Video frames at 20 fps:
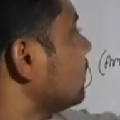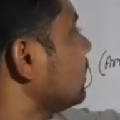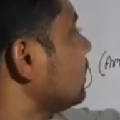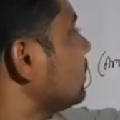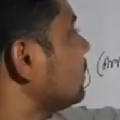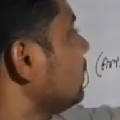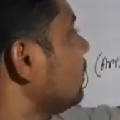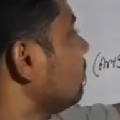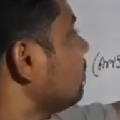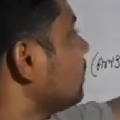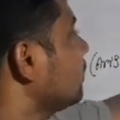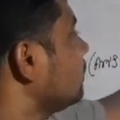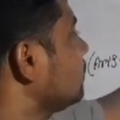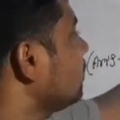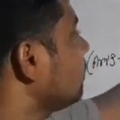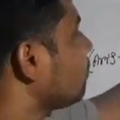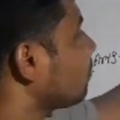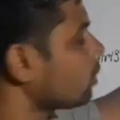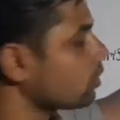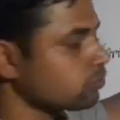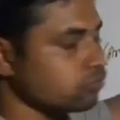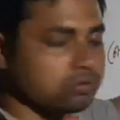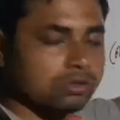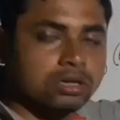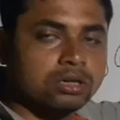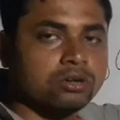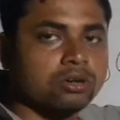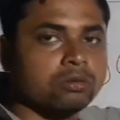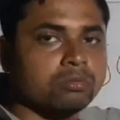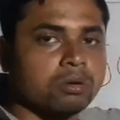ক্ষেত্রে আমরা যে
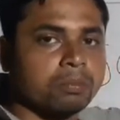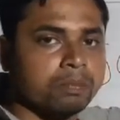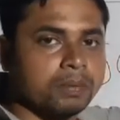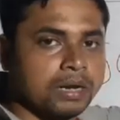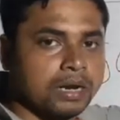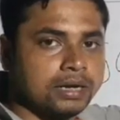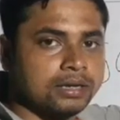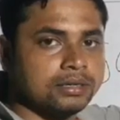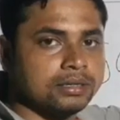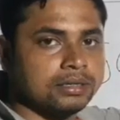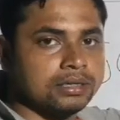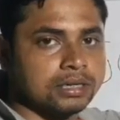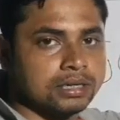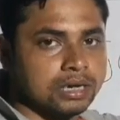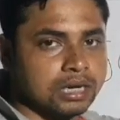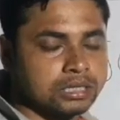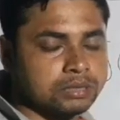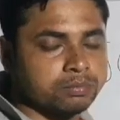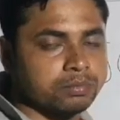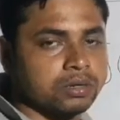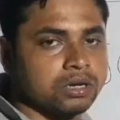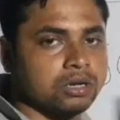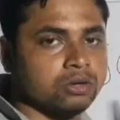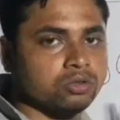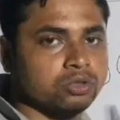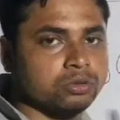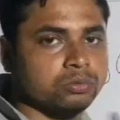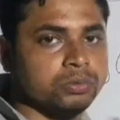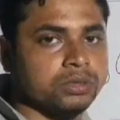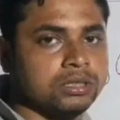পড়াশোনা করব প্ল্যান্ট নিয়ে গাছপালা
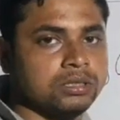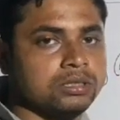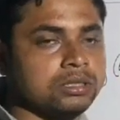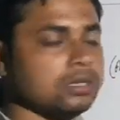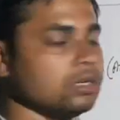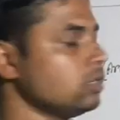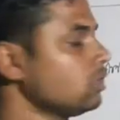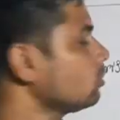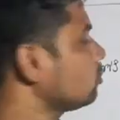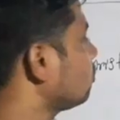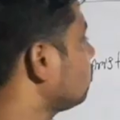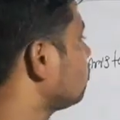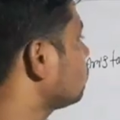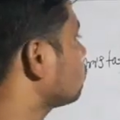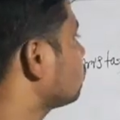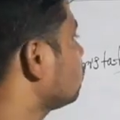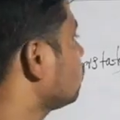উদ্ভিদ সমস্ত